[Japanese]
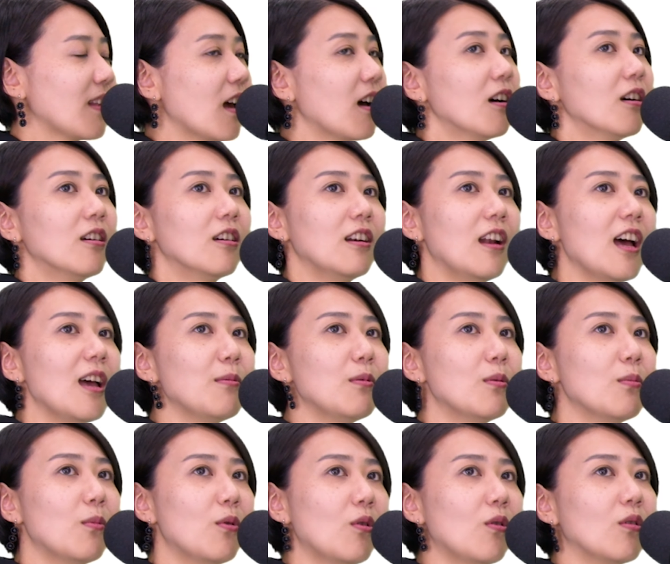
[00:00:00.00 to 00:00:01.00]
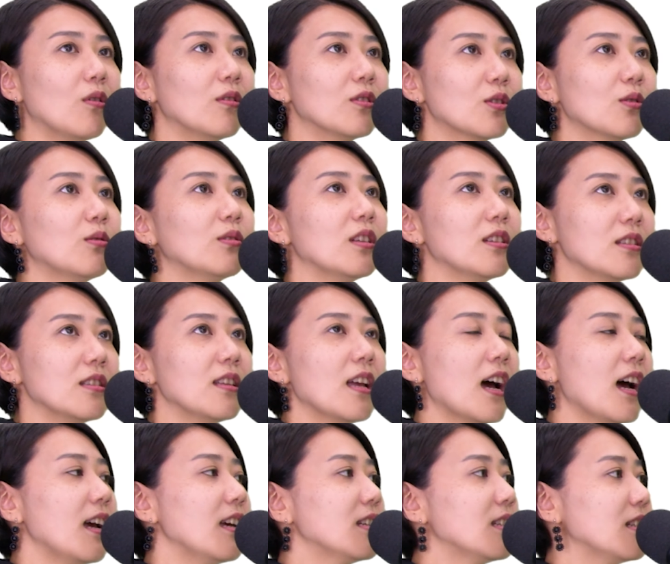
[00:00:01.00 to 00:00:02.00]
あライブもそうですね
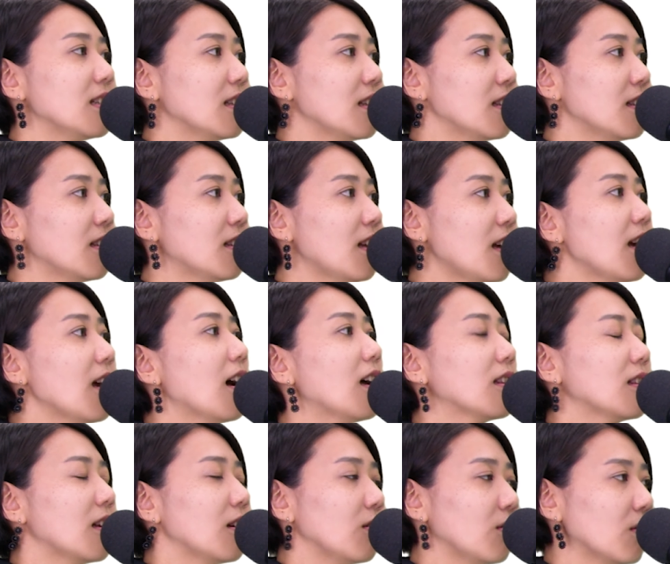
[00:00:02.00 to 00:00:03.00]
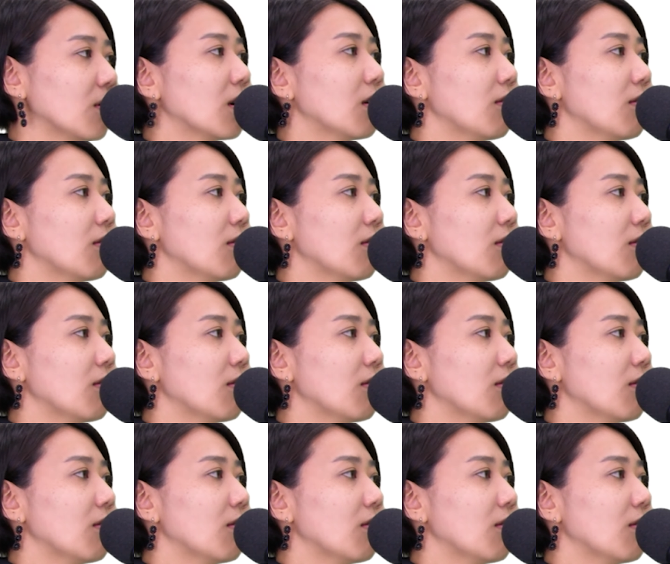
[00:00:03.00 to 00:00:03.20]
配信であったりとか